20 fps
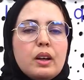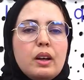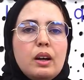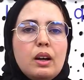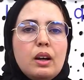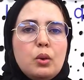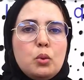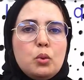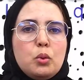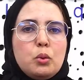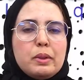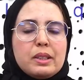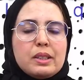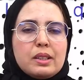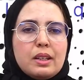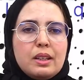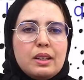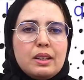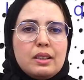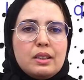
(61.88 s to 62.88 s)
أو
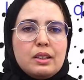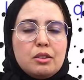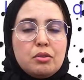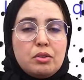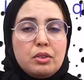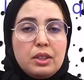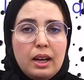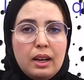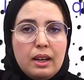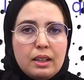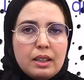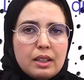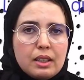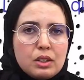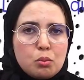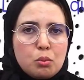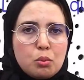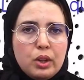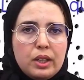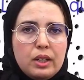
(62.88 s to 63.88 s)
مثلا
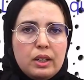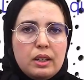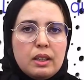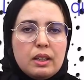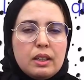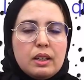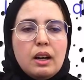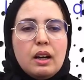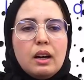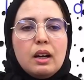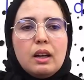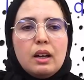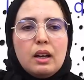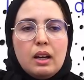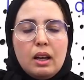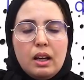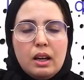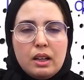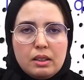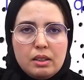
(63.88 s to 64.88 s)
انفعالات معينة
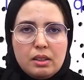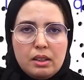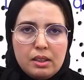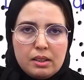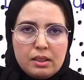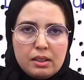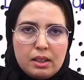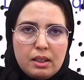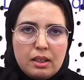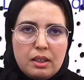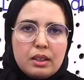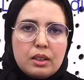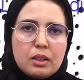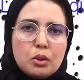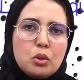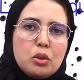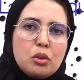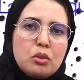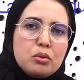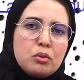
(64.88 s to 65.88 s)
هذه حتى هي
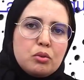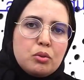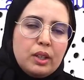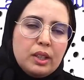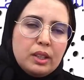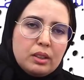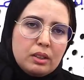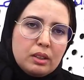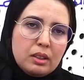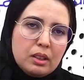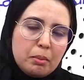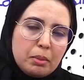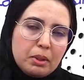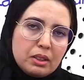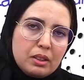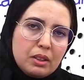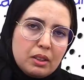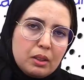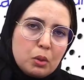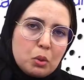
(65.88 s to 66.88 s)
كتدخل في واحد النمط
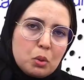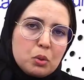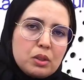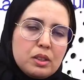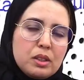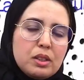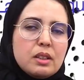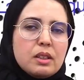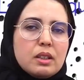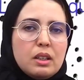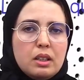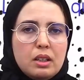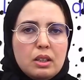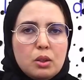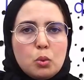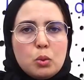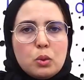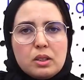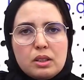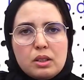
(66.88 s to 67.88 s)
ديال الروتين اللي
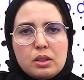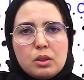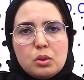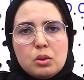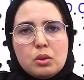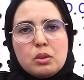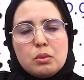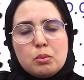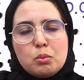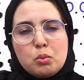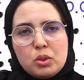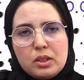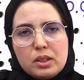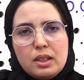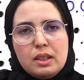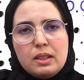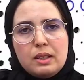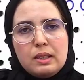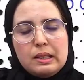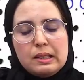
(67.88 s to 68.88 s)
هو تيكون
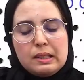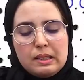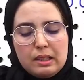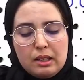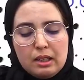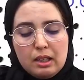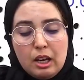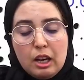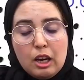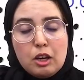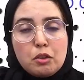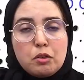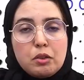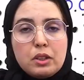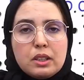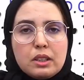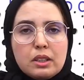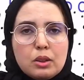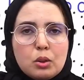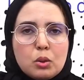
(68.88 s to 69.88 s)
مسيء للإنسان
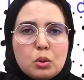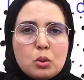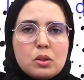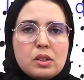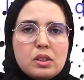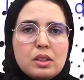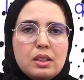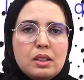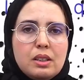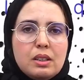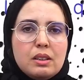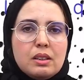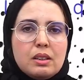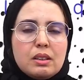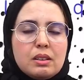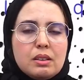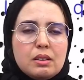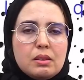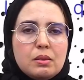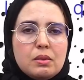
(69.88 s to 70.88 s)
فإذا الروتين
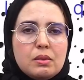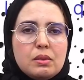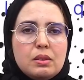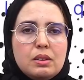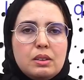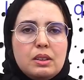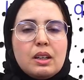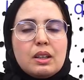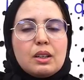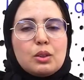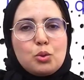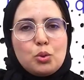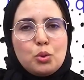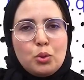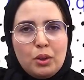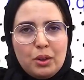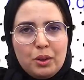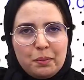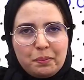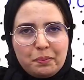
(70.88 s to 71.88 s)
يقتل